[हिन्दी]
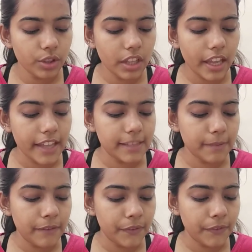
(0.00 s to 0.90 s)
तो ये एस
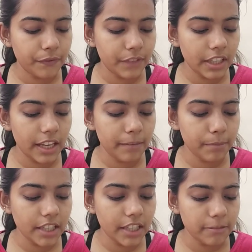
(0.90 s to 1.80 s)
पी एफ फिफ्टी एंड
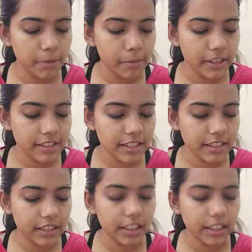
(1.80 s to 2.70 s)
पी ए ट्रिपल प्लस के
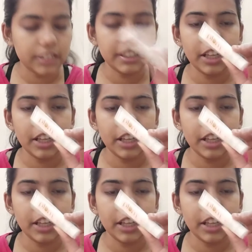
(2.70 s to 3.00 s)
साथ आती